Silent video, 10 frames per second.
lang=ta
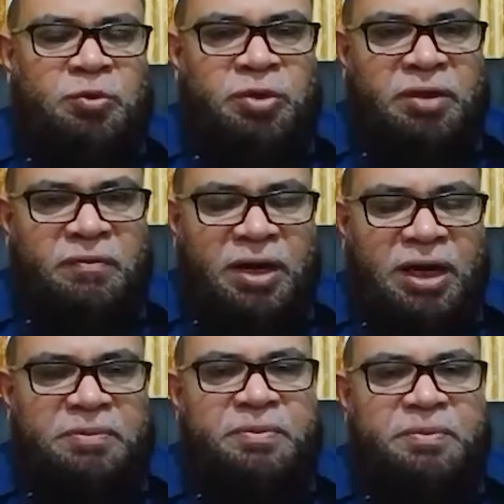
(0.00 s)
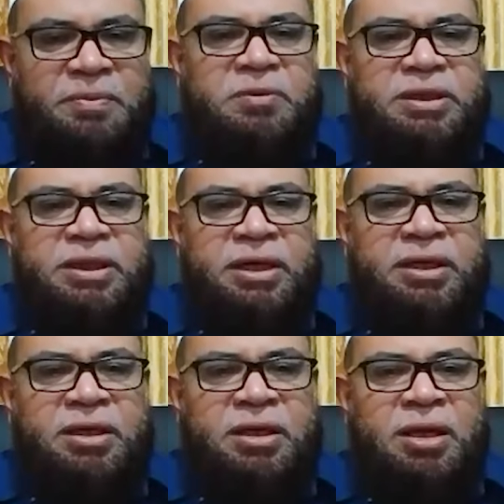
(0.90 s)
உன்னுடைய வாலிப பருவத்தை
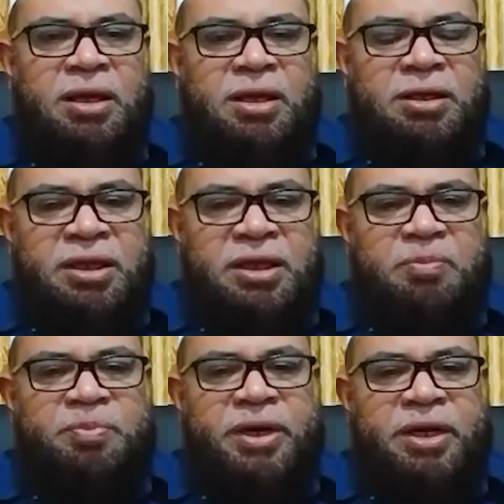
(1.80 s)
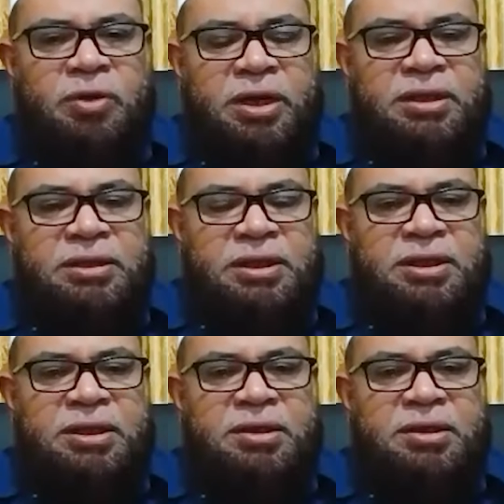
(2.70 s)
நீ எப்படி உலகத்தில்
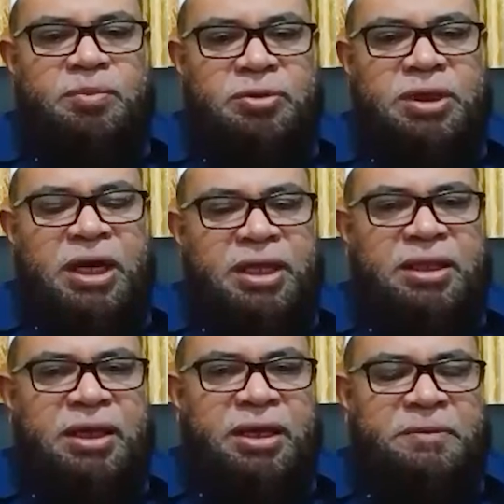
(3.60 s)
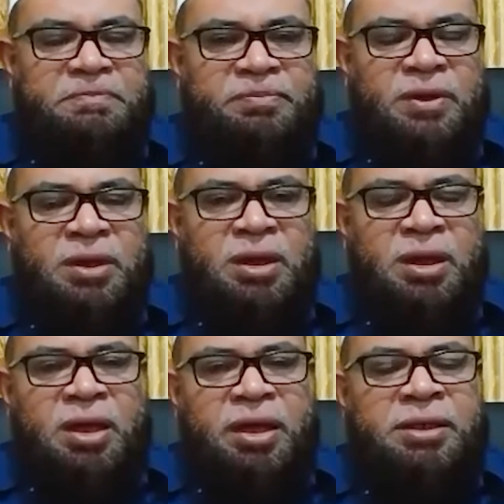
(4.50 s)
இருக்கும்போது கழித்தாய்
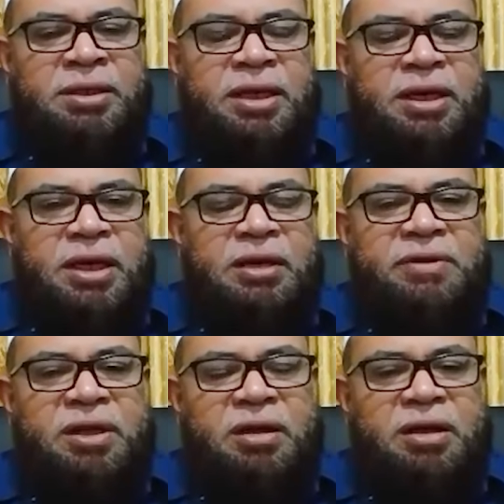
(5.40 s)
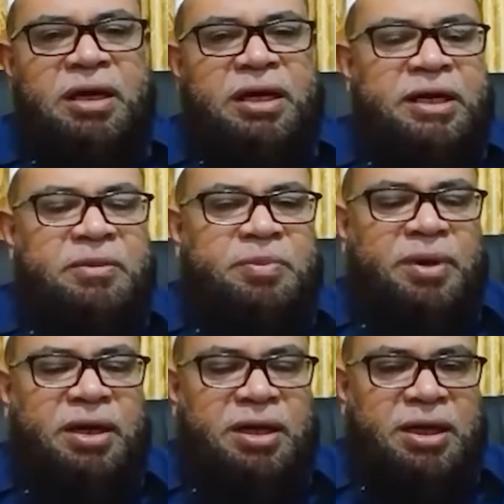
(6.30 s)
என்கிற கேள்வி அல்லாஹ்
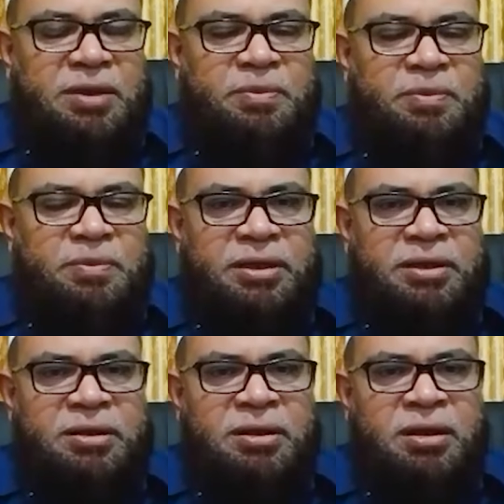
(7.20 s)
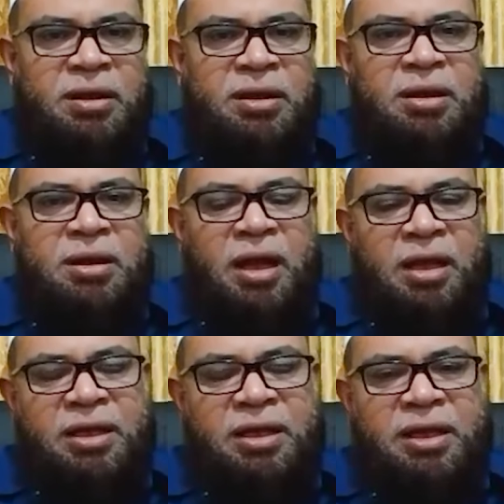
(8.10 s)
கண்டிப்பாக கேட்பான்
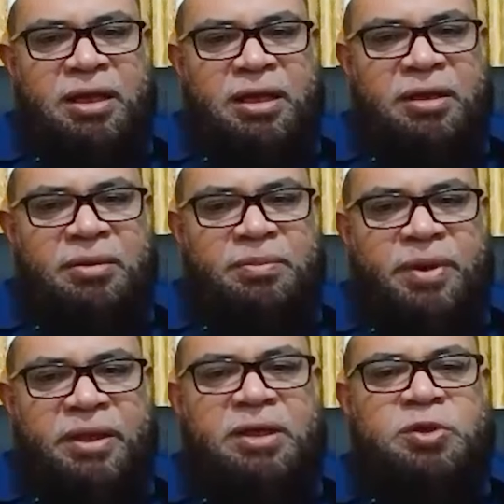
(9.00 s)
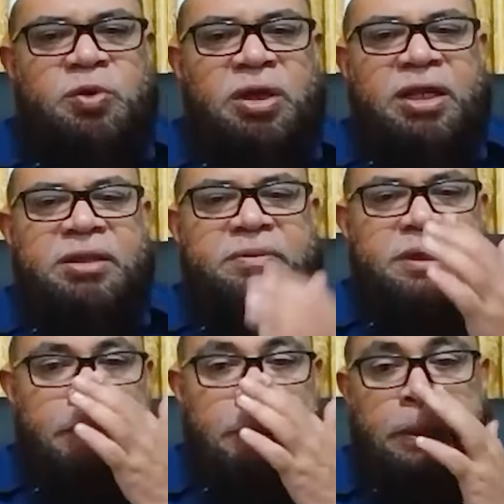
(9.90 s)
அதிலே பதில்
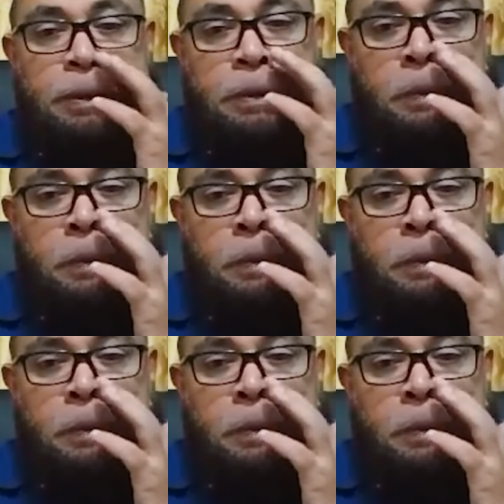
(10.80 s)
சொல்லாதவர்கள்